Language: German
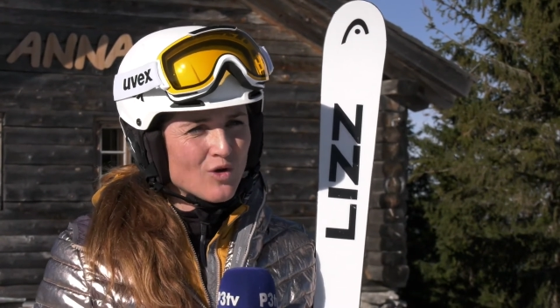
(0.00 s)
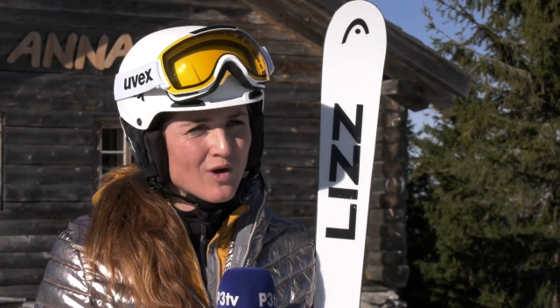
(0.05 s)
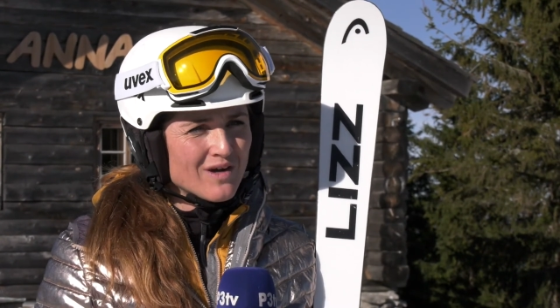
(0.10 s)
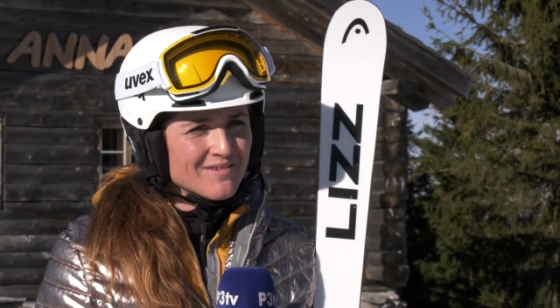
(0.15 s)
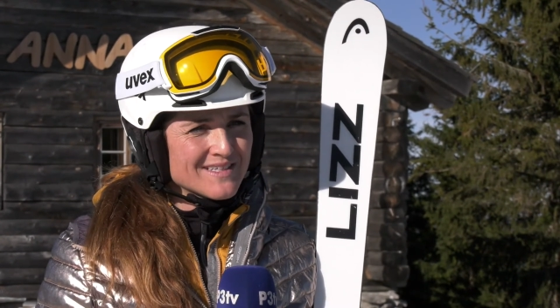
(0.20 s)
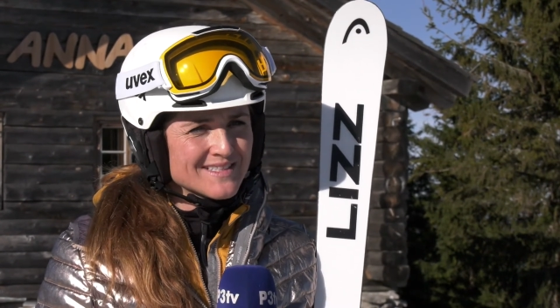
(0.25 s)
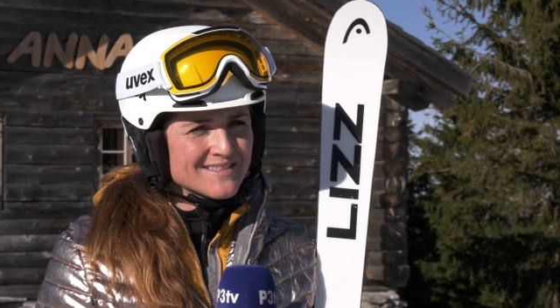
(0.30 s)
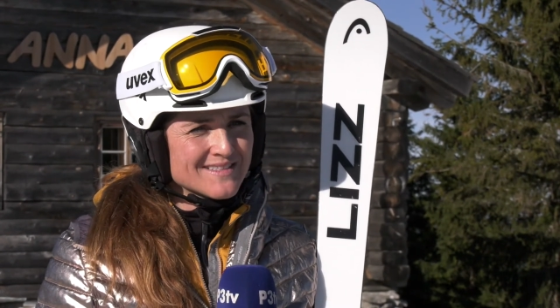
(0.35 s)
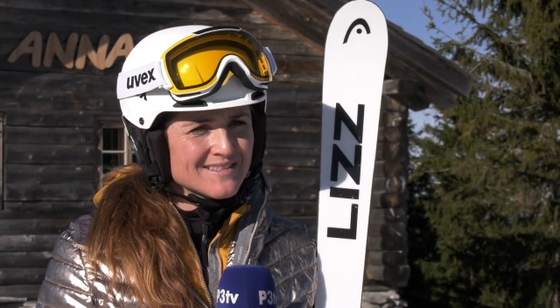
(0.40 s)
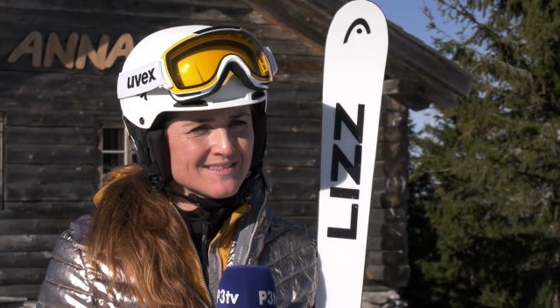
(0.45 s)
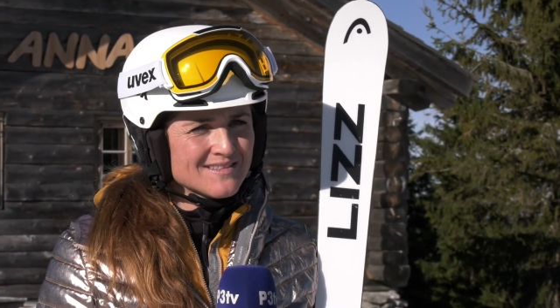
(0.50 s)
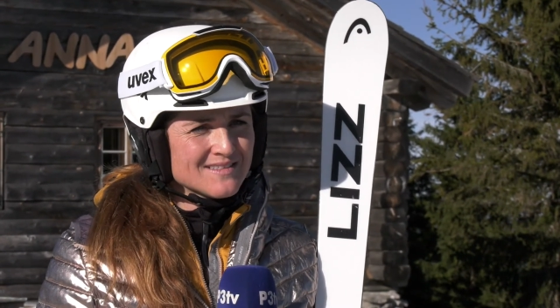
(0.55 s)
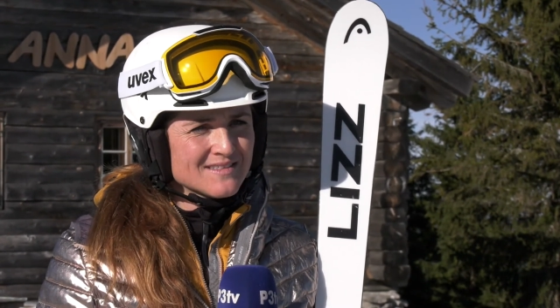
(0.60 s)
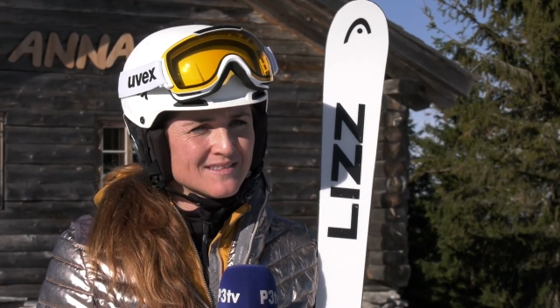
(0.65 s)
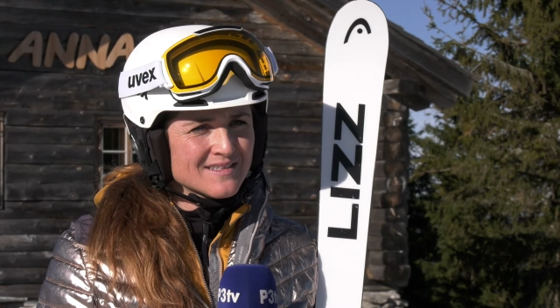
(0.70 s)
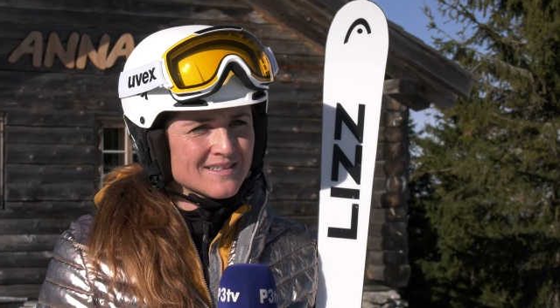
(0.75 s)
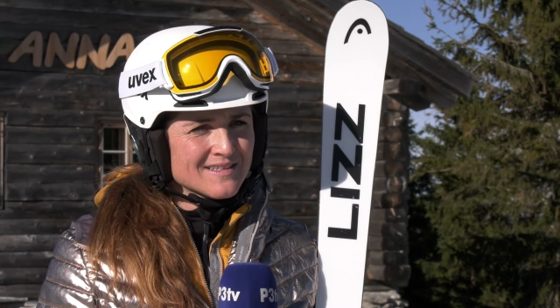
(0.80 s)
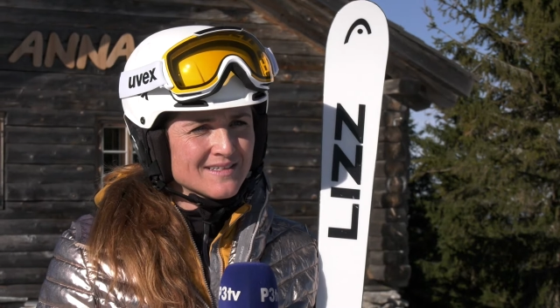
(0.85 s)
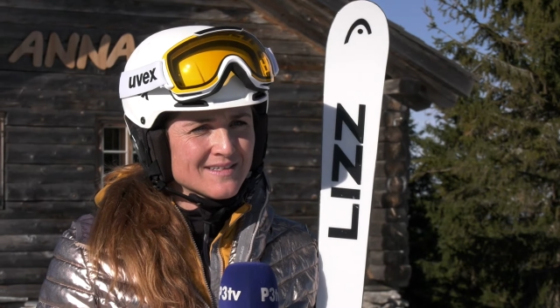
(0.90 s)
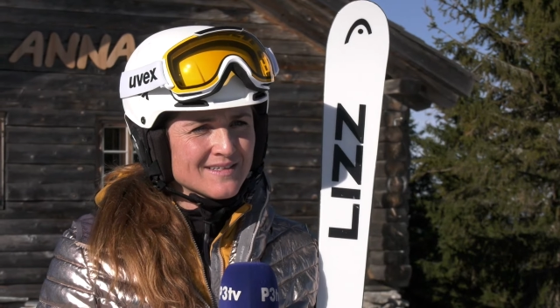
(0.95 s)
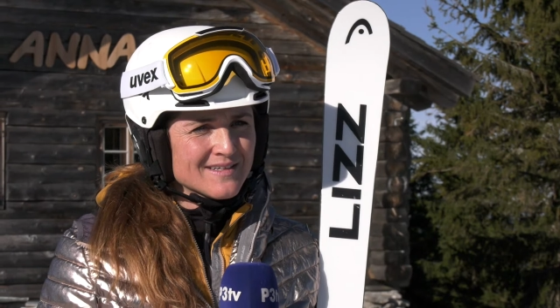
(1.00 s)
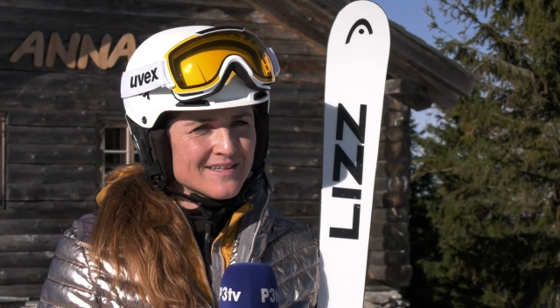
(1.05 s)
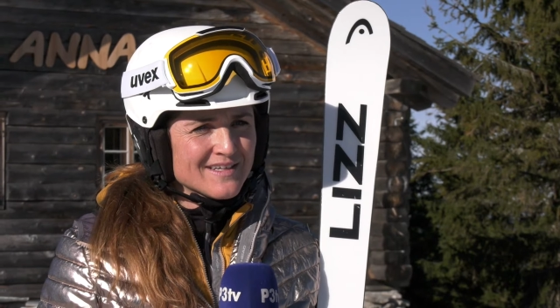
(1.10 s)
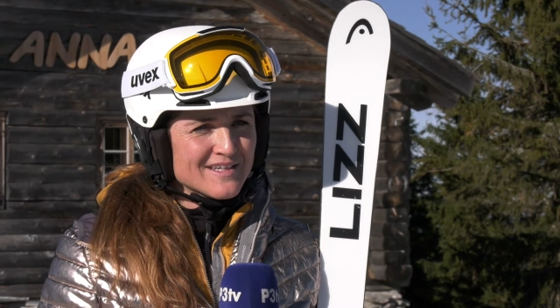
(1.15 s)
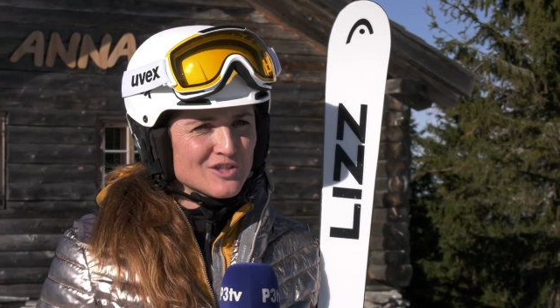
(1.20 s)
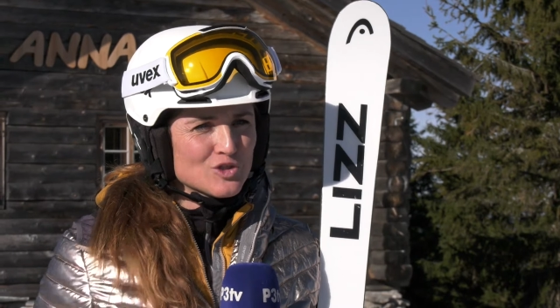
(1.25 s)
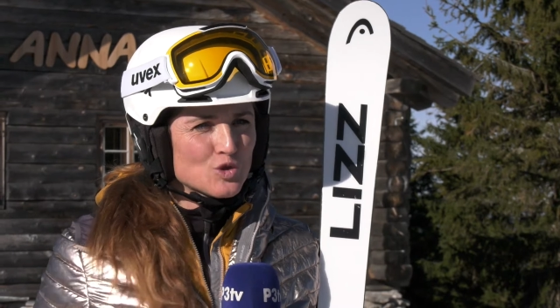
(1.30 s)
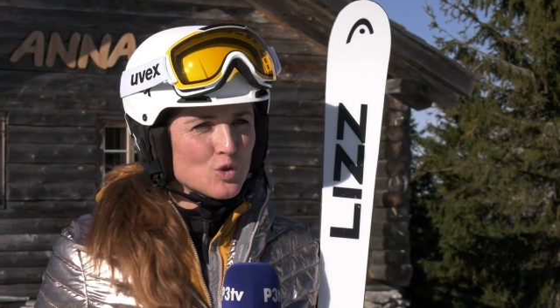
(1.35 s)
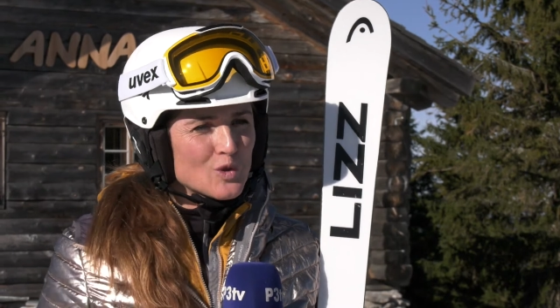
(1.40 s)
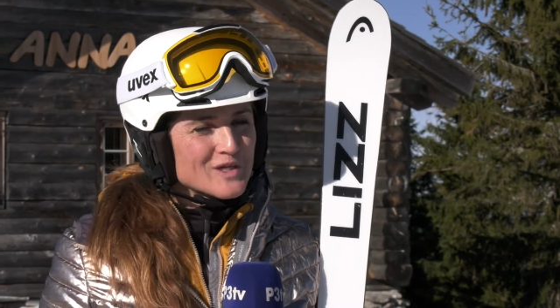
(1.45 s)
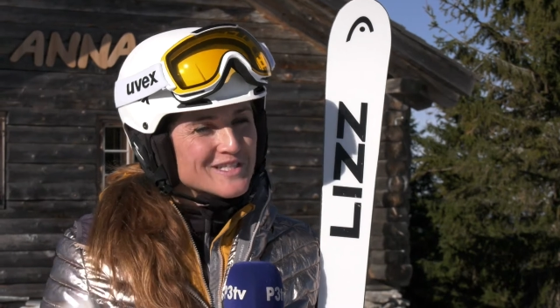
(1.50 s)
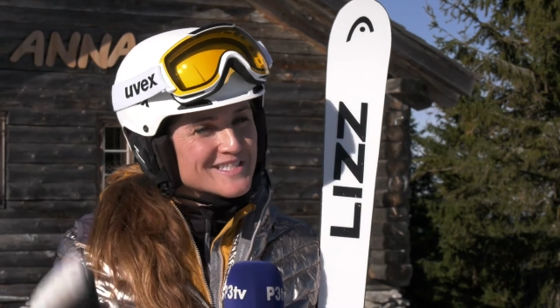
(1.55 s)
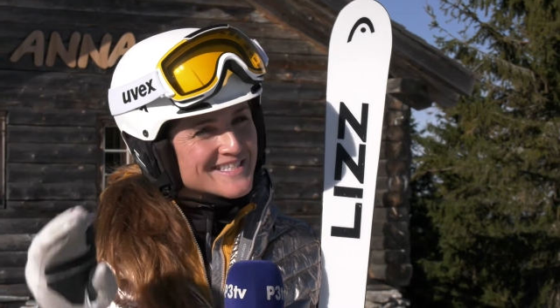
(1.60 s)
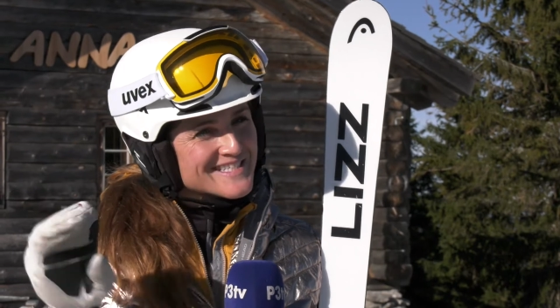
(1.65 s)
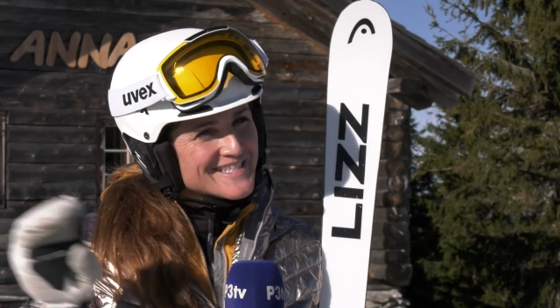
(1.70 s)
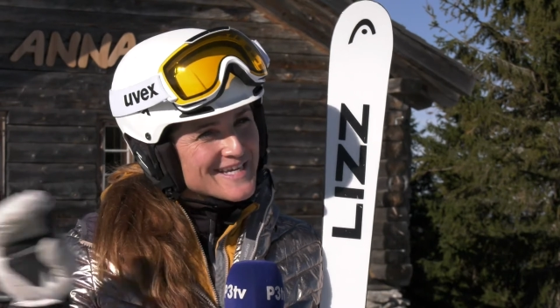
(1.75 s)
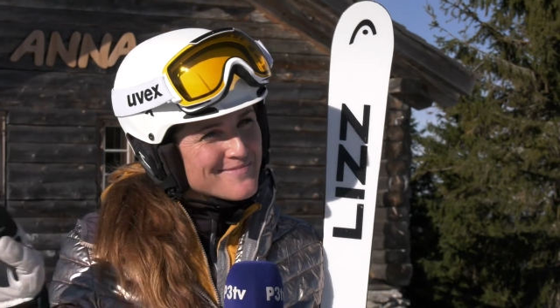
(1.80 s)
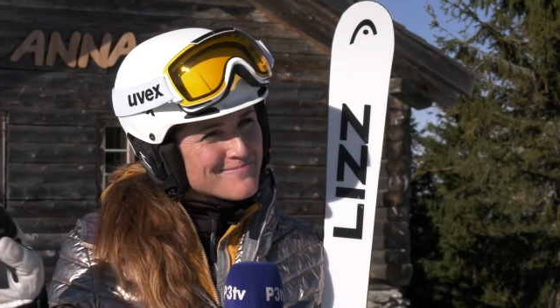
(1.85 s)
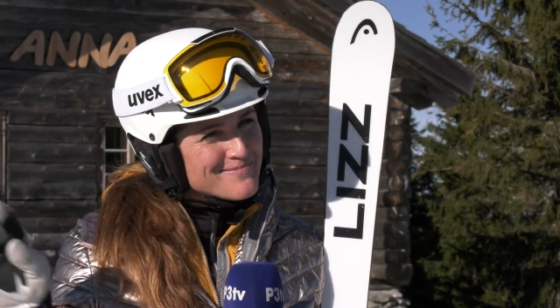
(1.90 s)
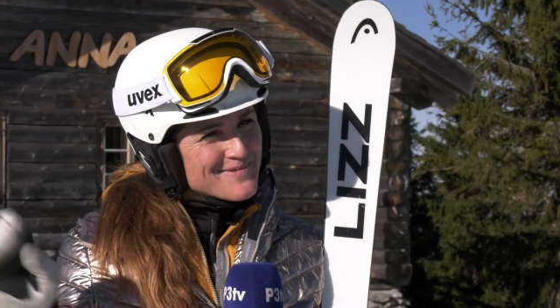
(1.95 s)
arbeitet, in
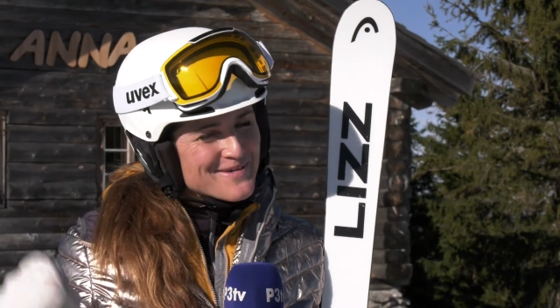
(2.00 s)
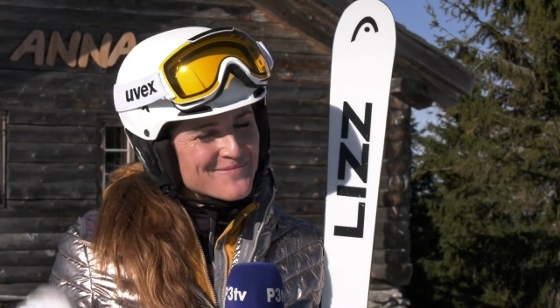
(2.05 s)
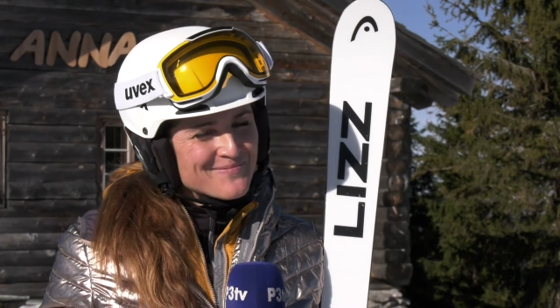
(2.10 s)
Kurztipp.